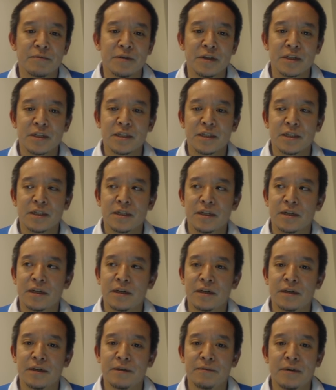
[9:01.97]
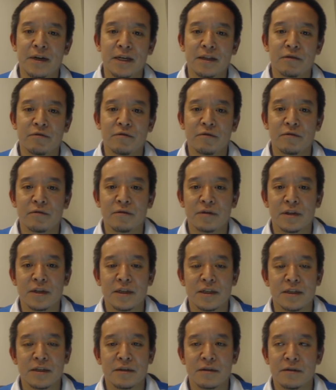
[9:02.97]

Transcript: ます。うん、まあ、あとです、